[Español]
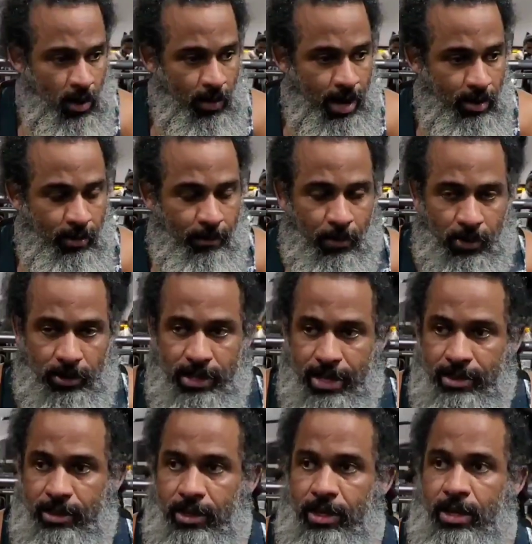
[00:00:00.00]
Ahora lo
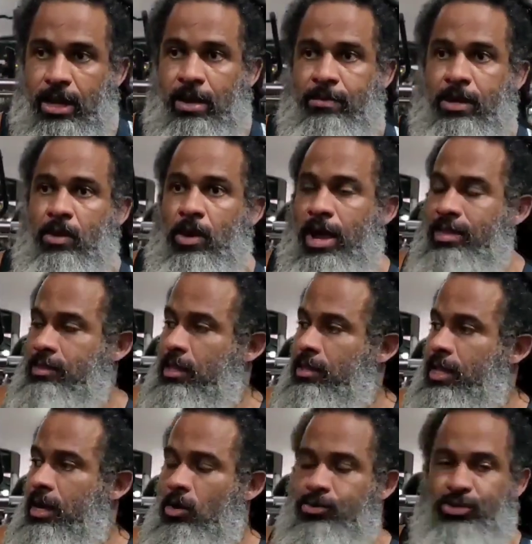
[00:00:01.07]
importante, amigos, es
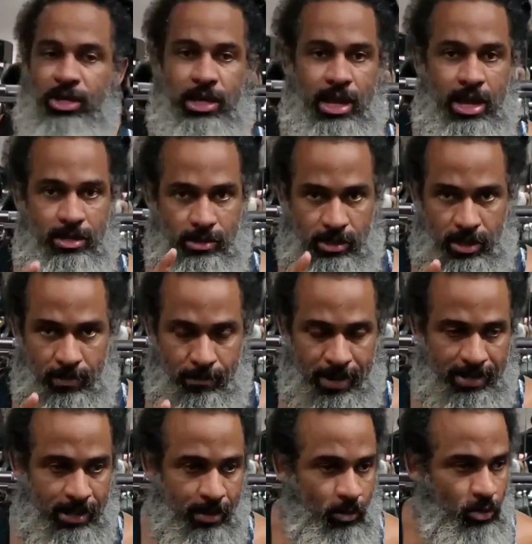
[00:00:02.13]
entender lo siguiente y
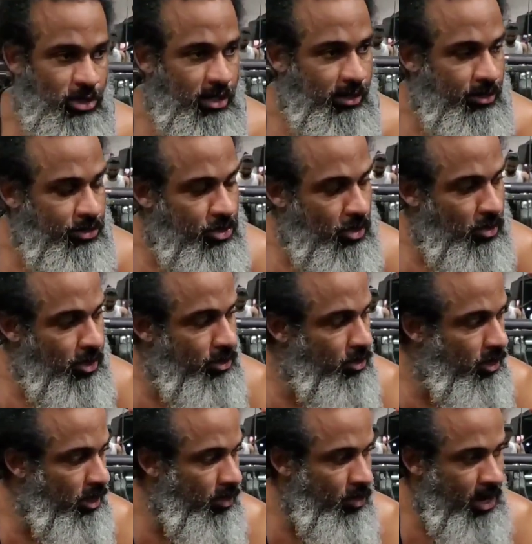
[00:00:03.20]
presten mucha atención con
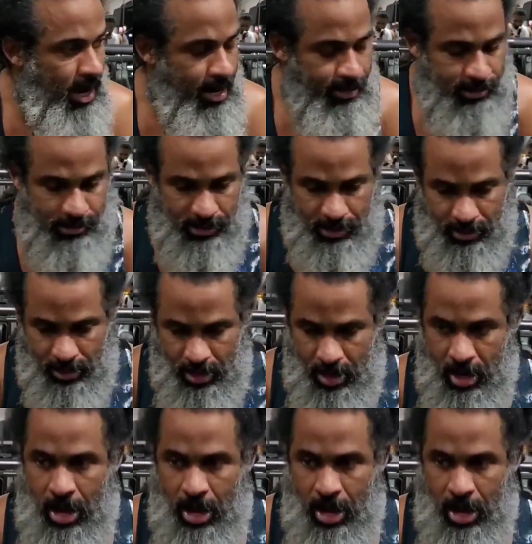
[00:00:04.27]
esto que les voy a decir.